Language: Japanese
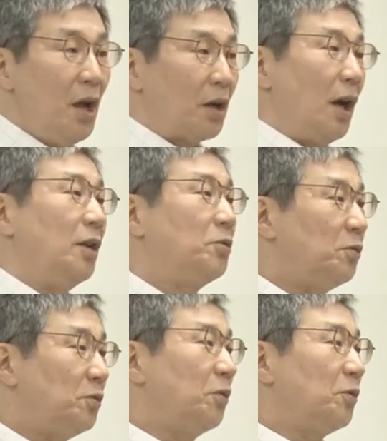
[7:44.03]
外
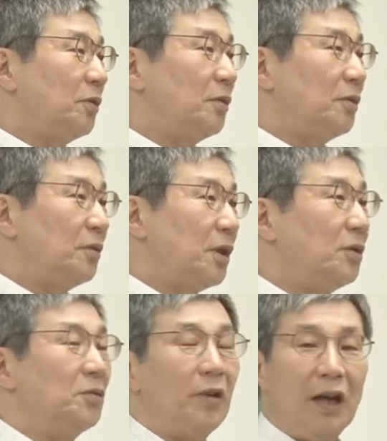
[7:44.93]
国語って
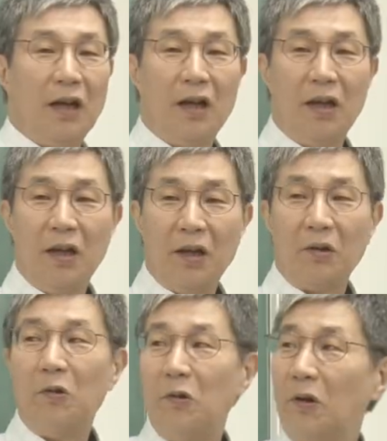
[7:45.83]
いうのは
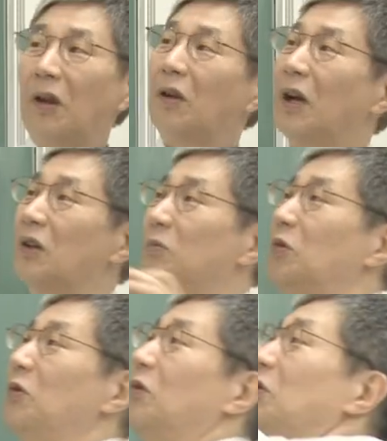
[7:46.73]
これ学問共